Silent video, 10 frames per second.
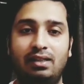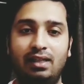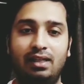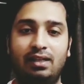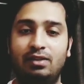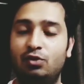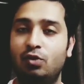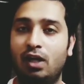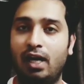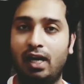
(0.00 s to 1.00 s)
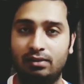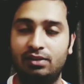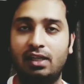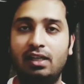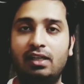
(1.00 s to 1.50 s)
ये जो
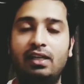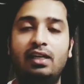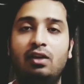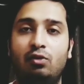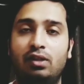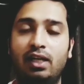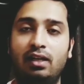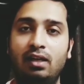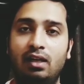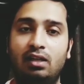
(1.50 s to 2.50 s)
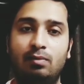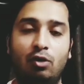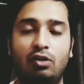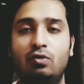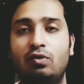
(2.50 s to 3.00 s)
आंसर लिखने का होता है कि
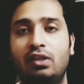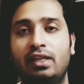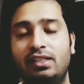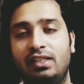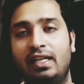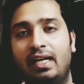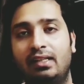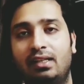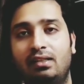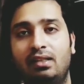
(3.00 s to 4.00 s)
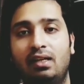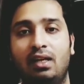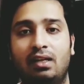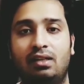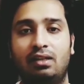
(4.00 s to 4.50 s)
बहुत लोगों की ये शिकायत रहती है
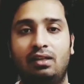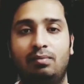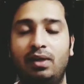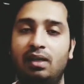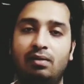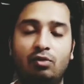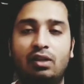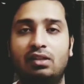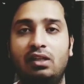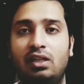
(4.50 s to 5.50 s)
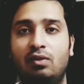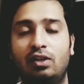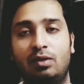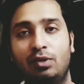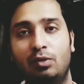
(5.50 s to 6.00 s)
कि मैं तो आंसर लिखा हूँ
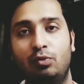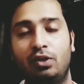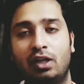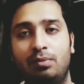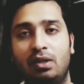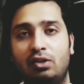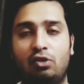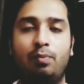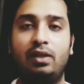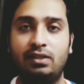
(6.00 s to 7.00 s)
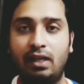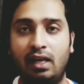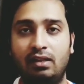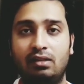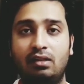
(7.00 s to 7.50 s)
लेकिन मेरे को पूरा नहीं मिला तो टॉपर ऐसा क्या
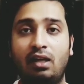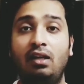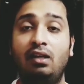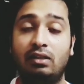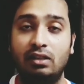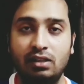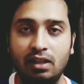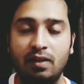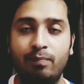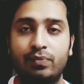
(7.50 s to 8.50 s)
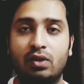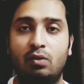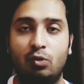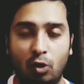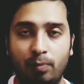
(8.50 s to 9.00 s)
लिख देता है देखिए
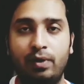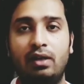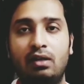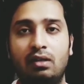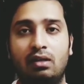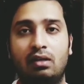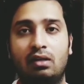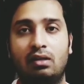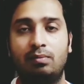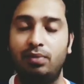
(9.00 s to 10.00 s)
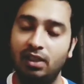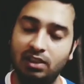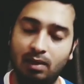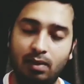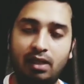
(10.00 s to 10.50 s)
टॉपर भी
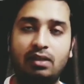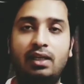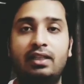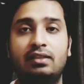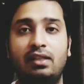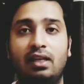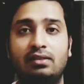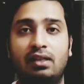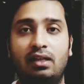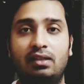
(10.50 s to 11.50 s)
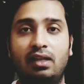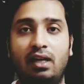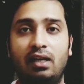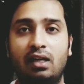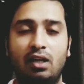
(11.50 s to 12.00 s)
सामान्य तरीके से ही आंसर लिखता
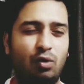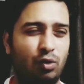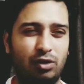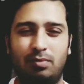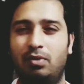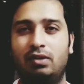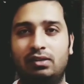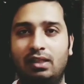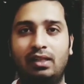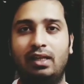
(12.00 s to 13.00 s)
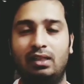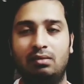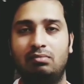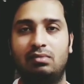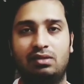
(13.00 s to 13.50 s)
है कोई सब बहुत ज़्यादा
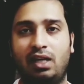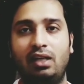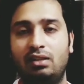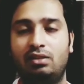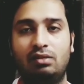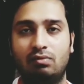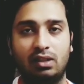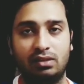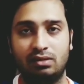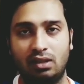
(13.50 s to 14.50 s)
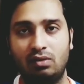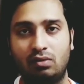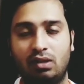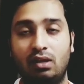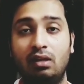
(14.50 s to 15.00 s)
एकदम स्टाइलिश वर्ड्स नहीं
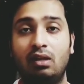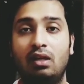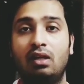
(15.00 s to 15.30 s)
होते हैं